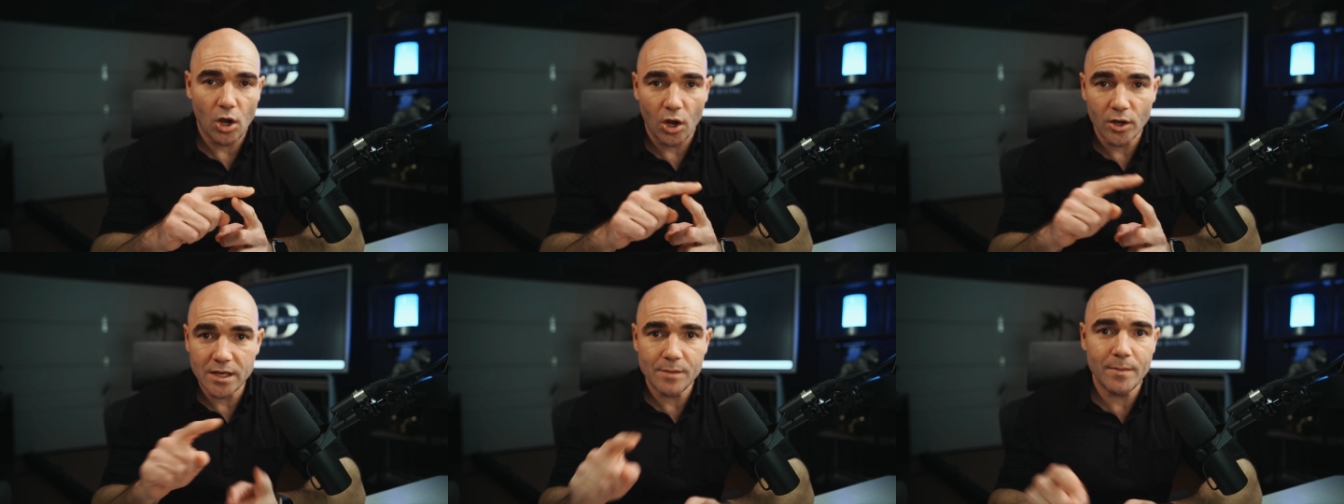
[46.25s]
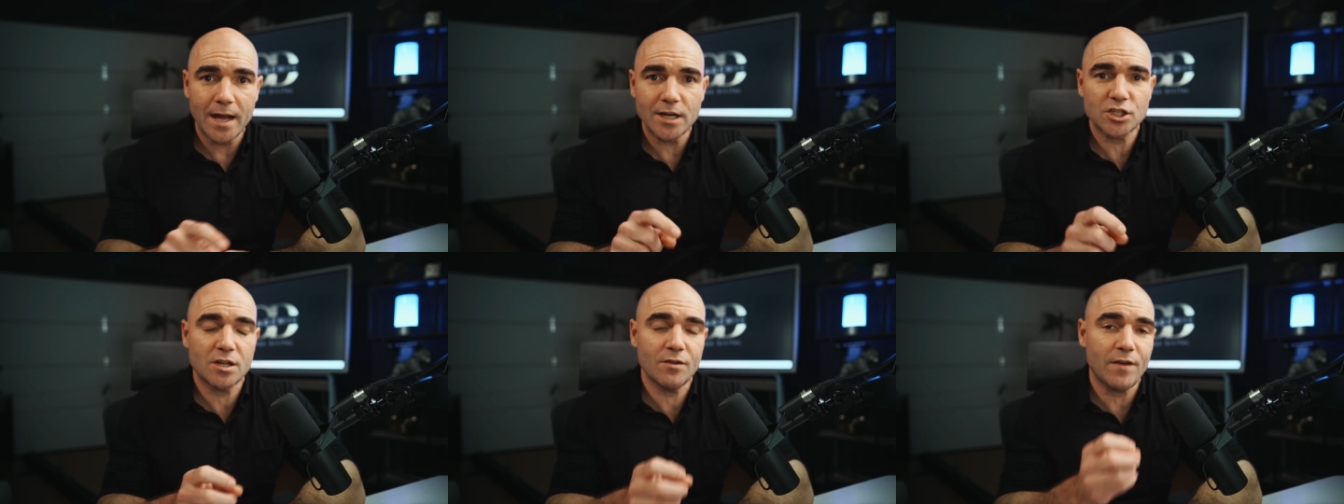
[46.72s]
en
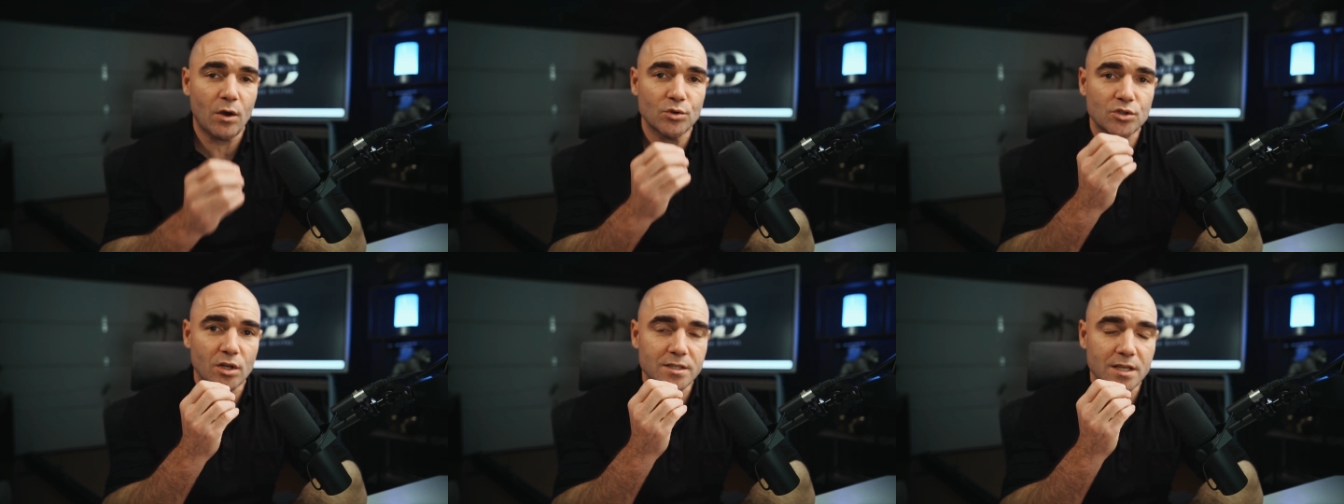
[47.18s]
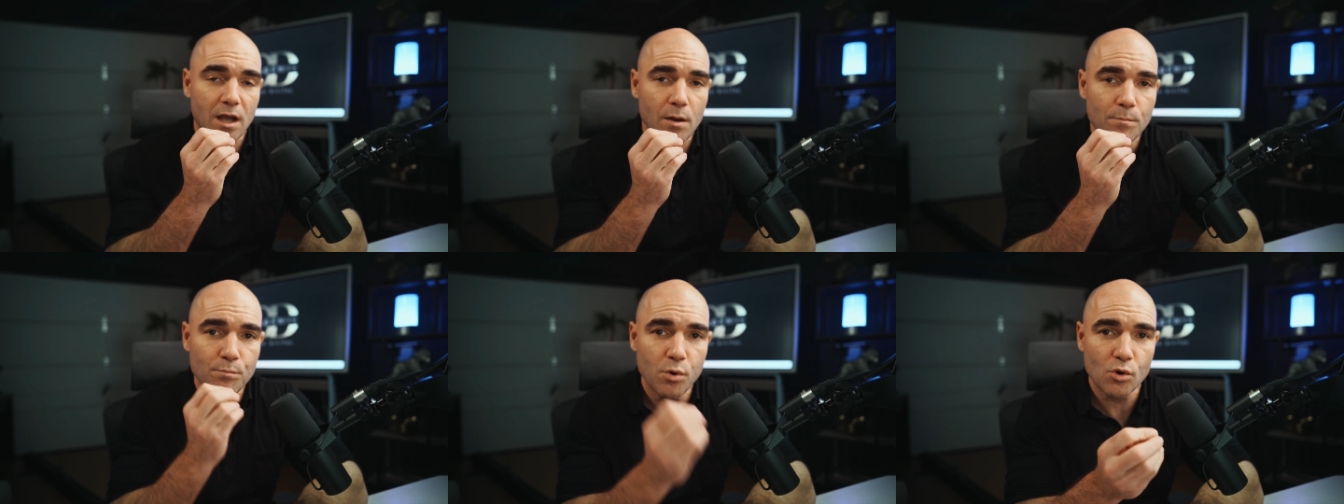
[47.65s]
image qui va
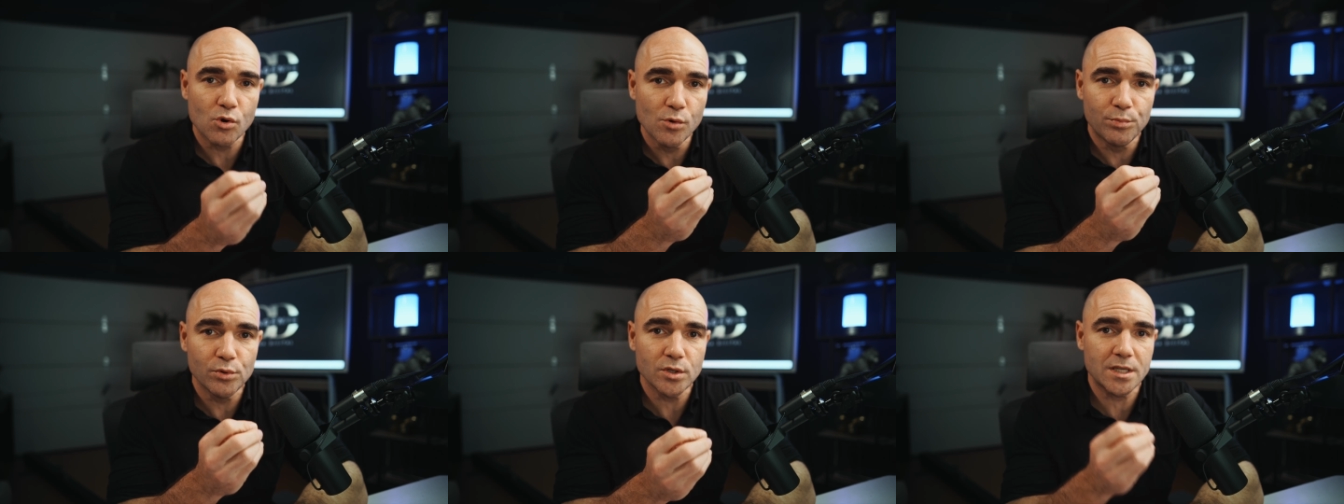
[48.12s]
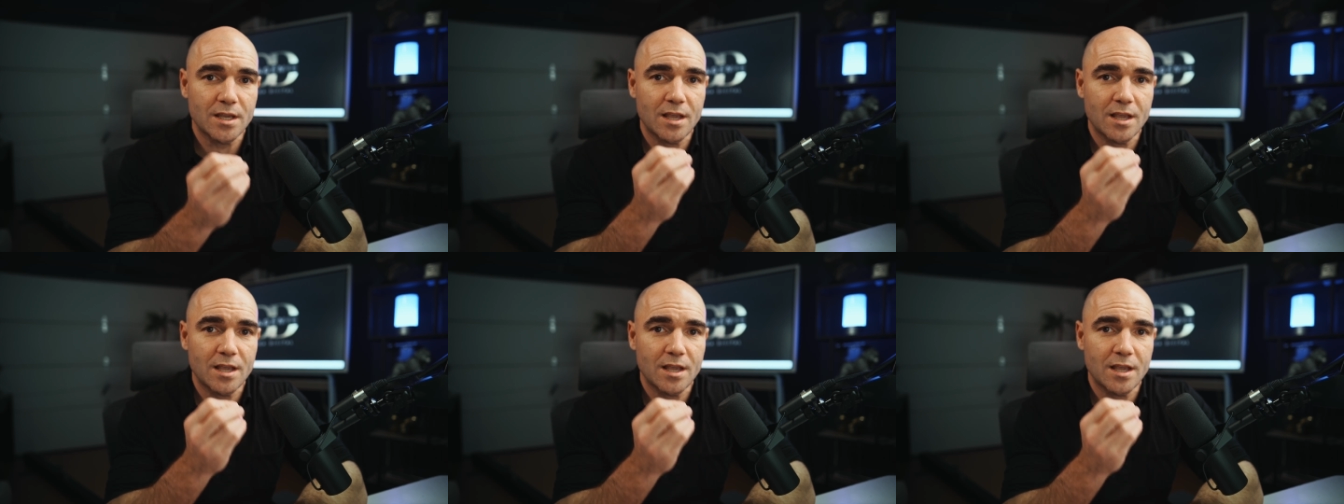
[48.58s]
ressortir beaucoup plus,